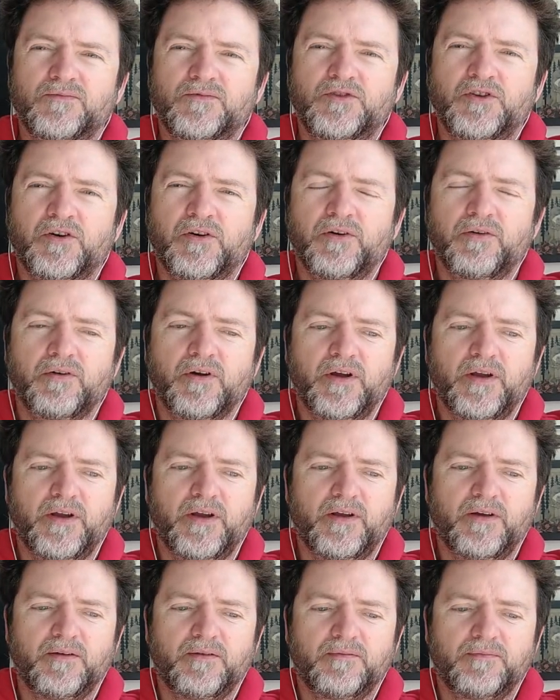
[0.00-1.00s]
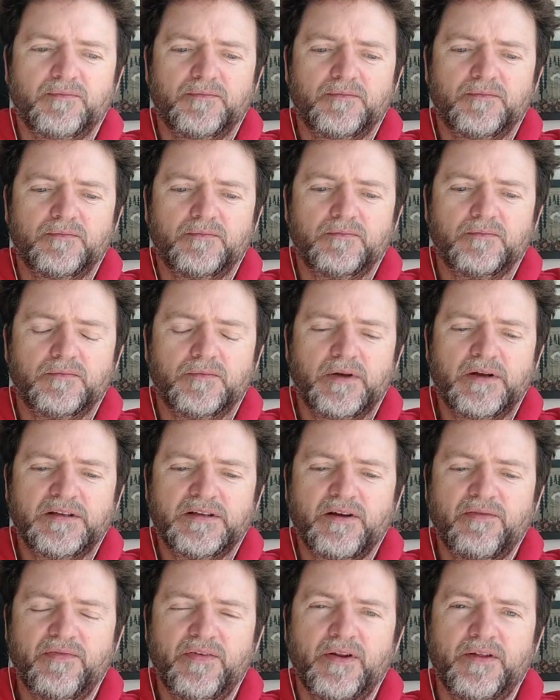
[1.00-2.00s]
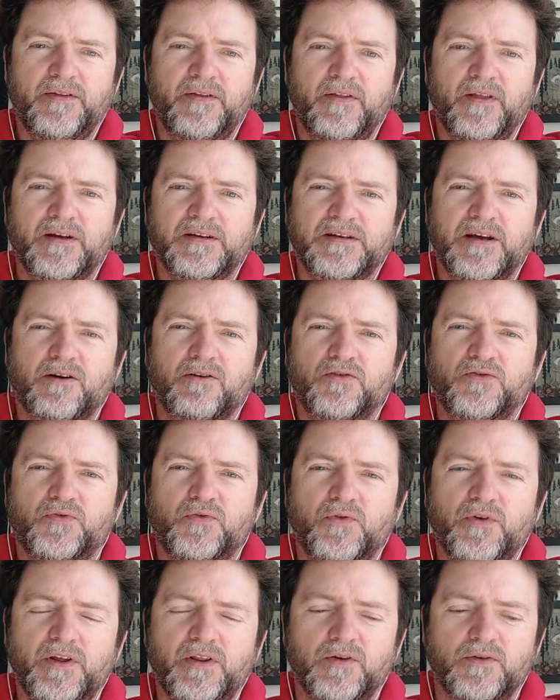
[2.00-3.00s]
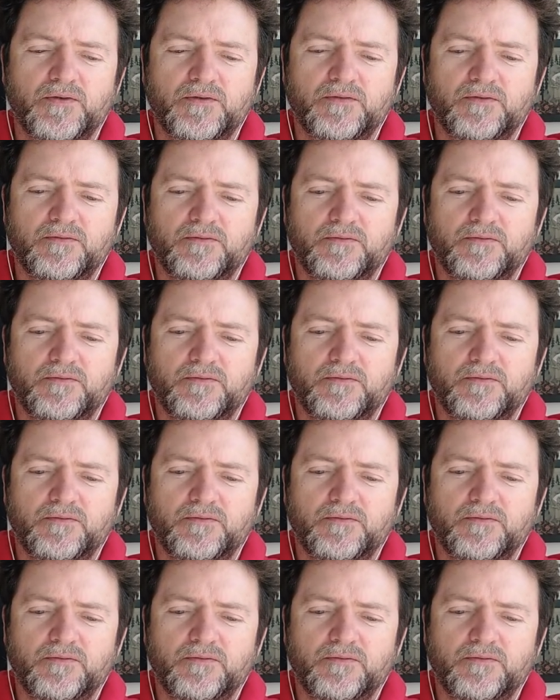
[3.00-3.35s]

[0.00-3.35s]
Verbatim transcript: yo creo que esa felicidad se ha construido,